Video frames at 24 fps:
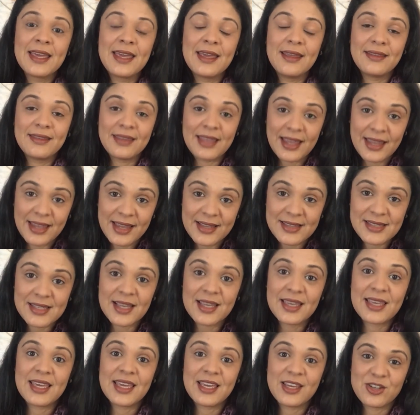que tem essa
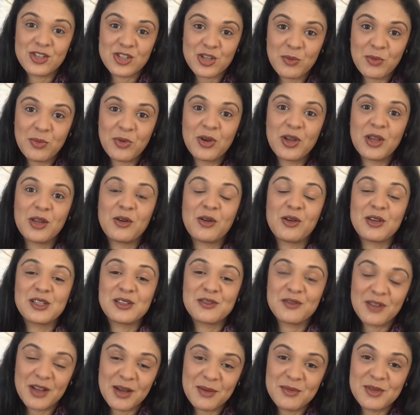queixa, porque
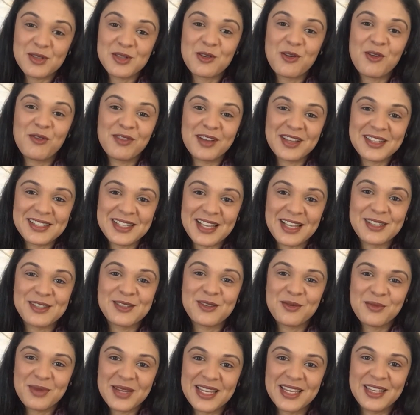nós vamos conversar
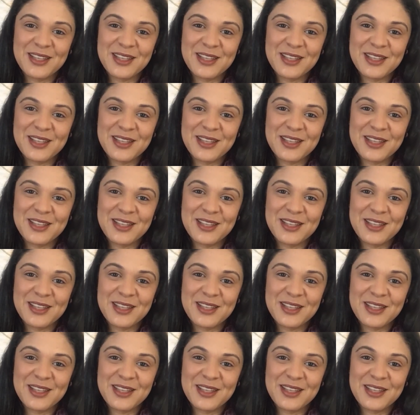sobre